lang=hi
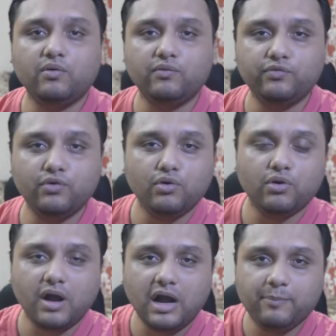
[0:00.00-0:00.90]
वो
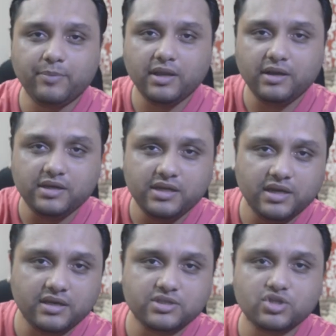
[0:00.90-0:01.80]
आपके
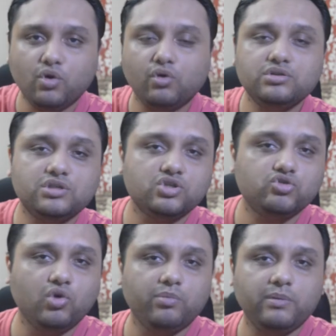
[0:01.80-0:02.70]
नियरेस्ट कौन से
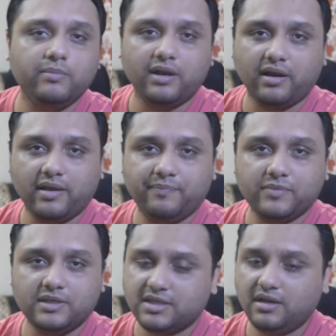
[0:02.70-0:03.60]
स्टोर पे मिल रहा है
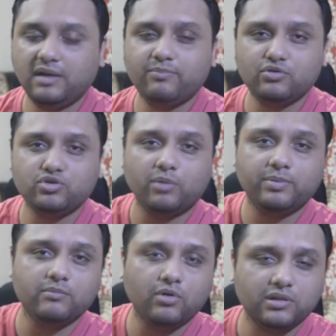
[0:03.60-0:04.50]
इसके लिए आपको
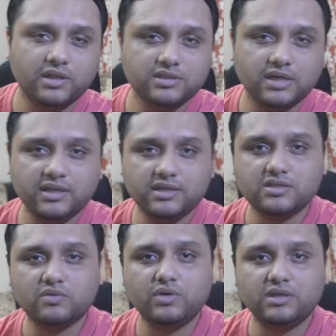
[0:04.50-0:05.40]
शॉपिंग मॉल तक जाने की
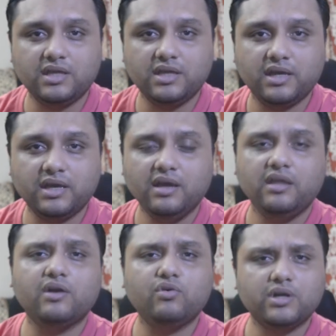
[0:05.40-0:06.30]
ज़रूरत नहीं है
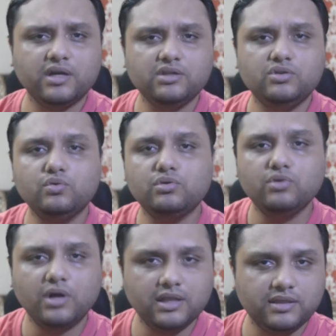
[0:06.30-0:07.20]
या कोई कहीं दूर
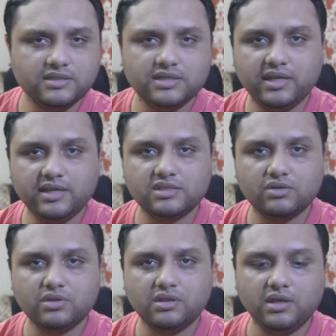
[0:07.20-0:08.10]
दुकान तक जाने की
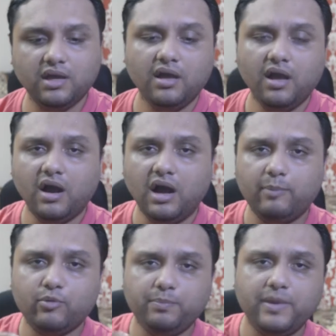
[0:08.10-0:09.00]
ज़रूरत नहीं है
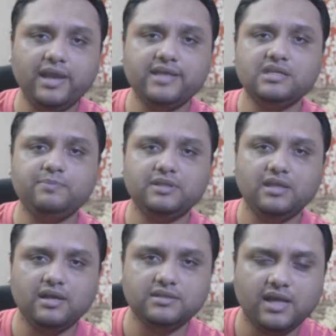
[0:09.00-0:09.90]
आपको पहले से
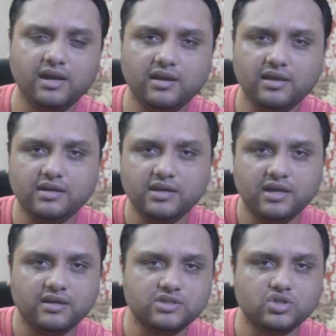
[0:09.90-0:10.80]
पता लग जाएगा कि
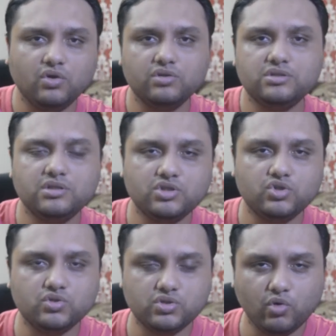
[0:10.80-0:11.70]
नियरेस्ट कौन से
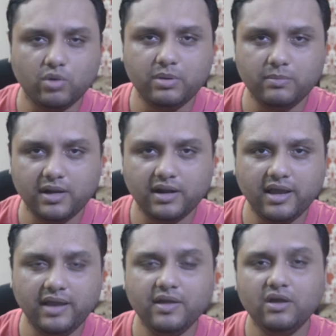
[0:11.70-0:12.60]
स्टोर पे मिल
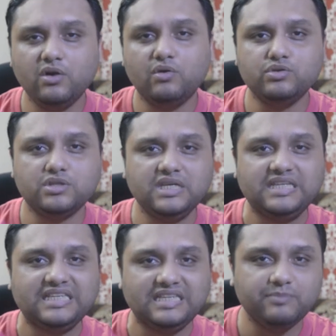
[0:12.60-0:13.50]
रहा है
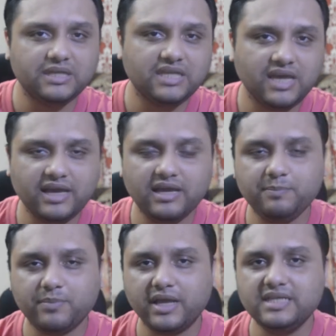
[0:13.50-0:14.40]
उसकी कीमत क्या
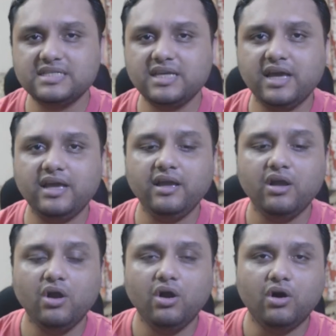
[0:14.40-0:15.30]
है प्राइस क्या है
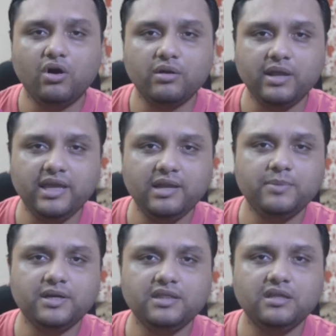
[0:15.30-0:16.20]
और
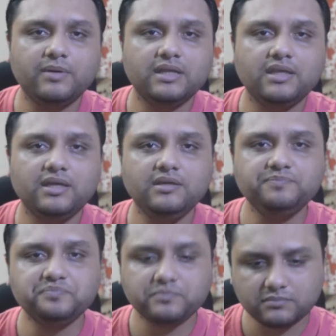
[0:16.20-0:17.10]
एक बटन दबाते
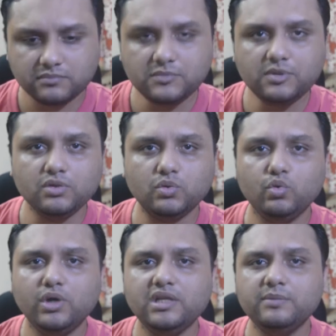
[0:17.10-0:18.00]
ही
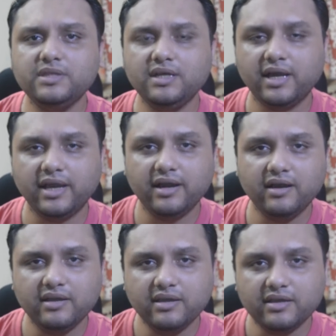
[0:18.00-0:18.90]
गूगल ये भी
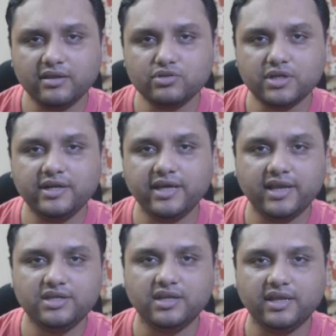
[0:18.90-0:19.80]
दिखाएगा कि उसके
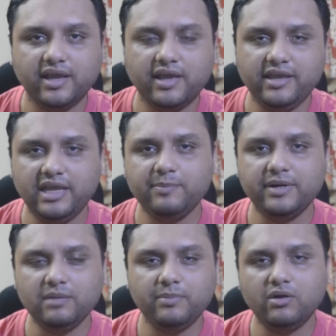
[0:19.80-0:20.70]
डायरेक्शन क्या हैं एक
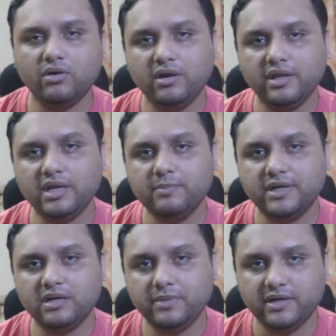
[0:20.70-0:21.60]
बटन पे कॉल एक
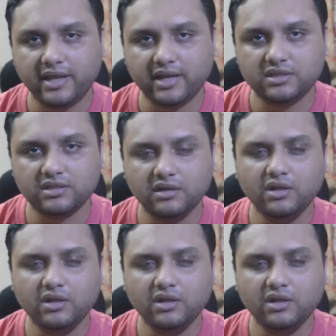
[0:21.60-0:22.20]
बटन पे डायरेक्शन